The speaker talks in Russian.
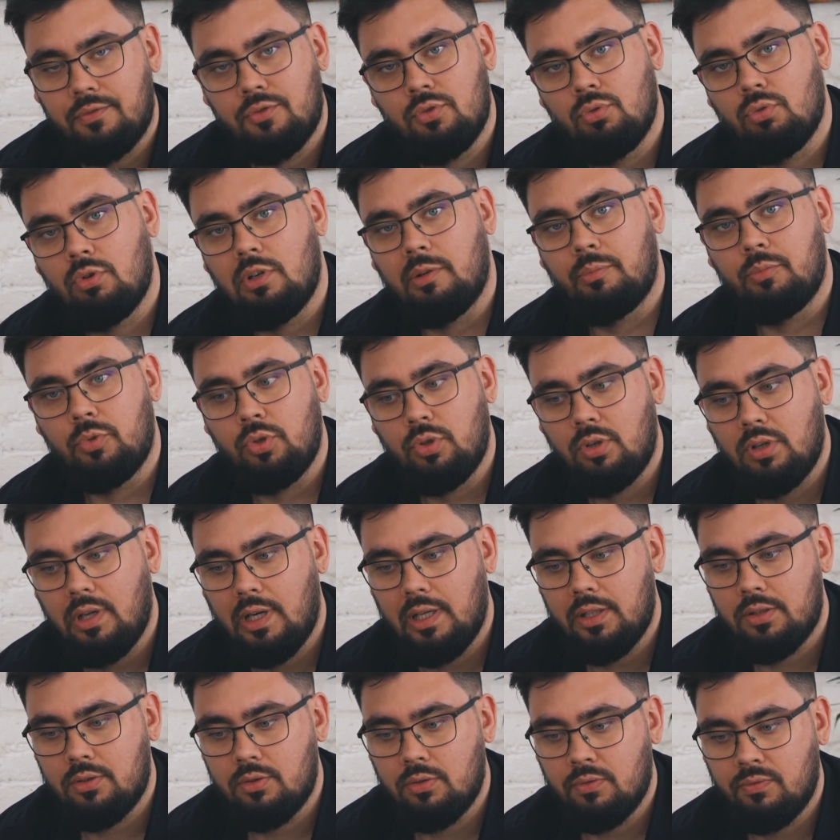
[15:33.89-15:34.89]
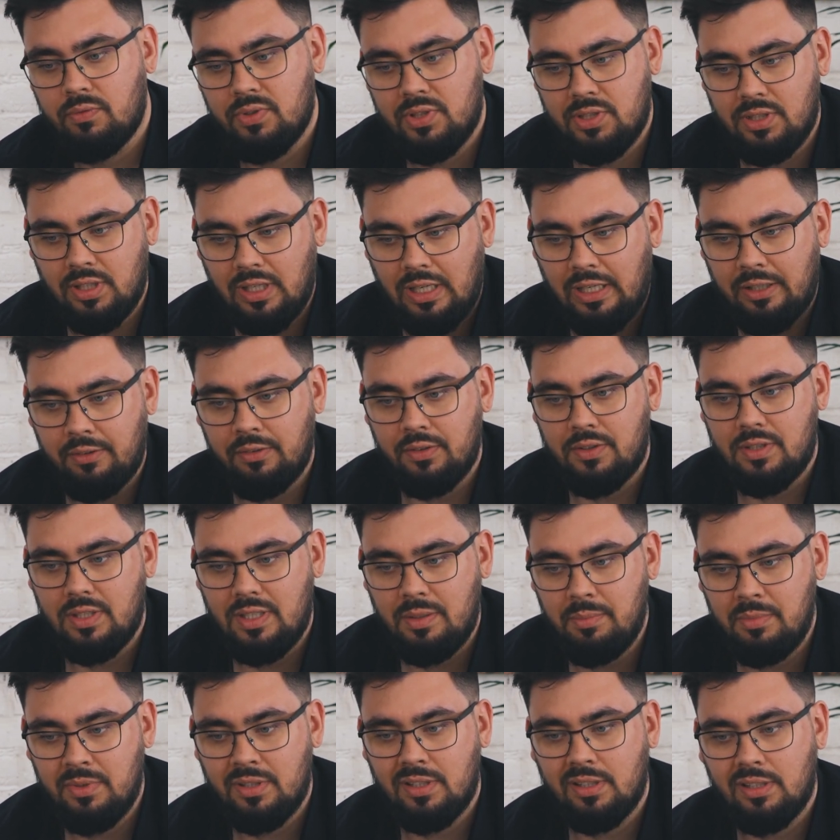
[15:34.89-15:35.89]
всю коммуникацию выстраивать
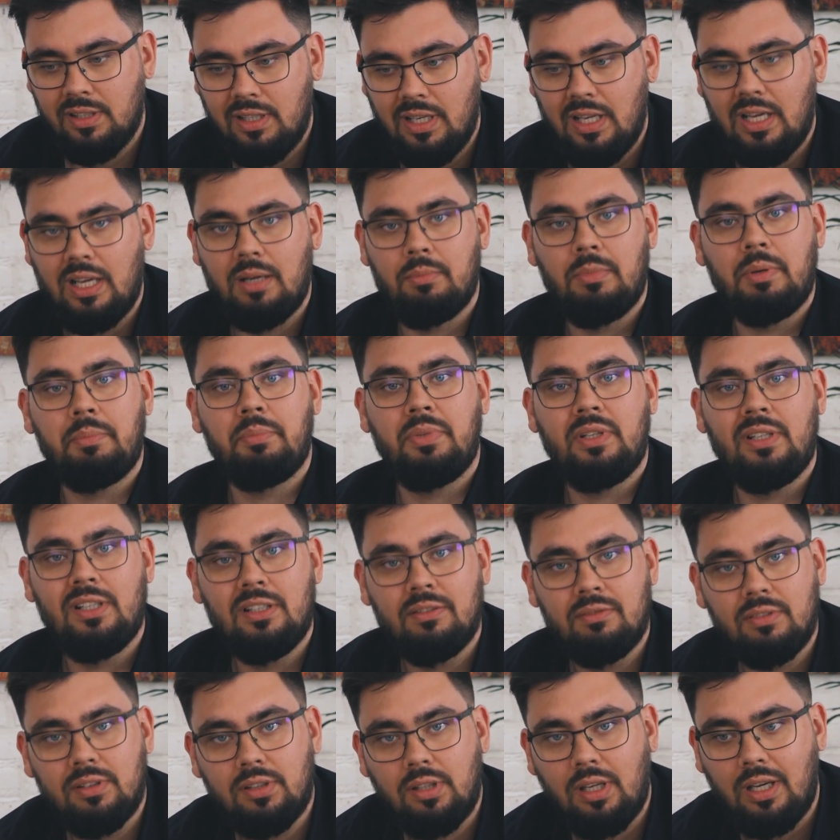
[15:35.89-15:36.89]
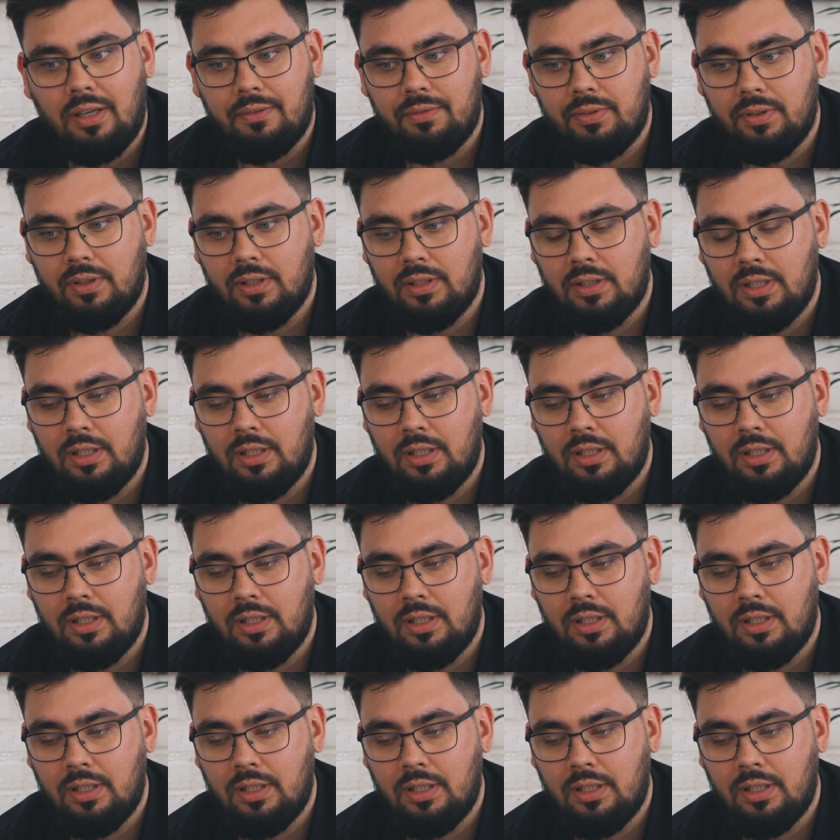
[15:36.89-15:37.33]
именно для мобильного трафика.